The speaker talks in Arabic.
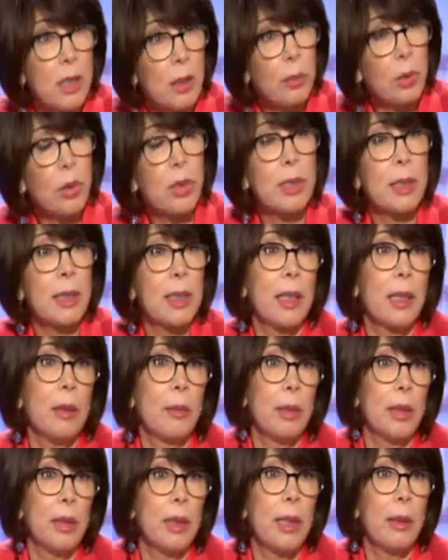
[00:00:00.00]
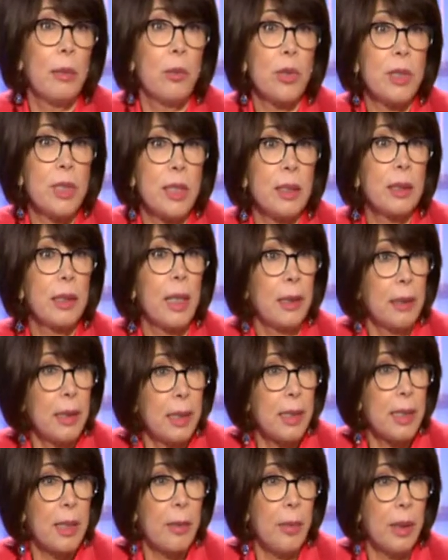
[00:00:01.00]
يهبط السكر بالدم ويصير تحت
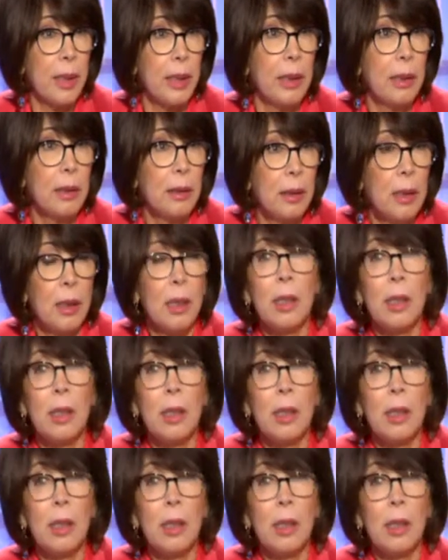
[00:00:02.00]
السبعين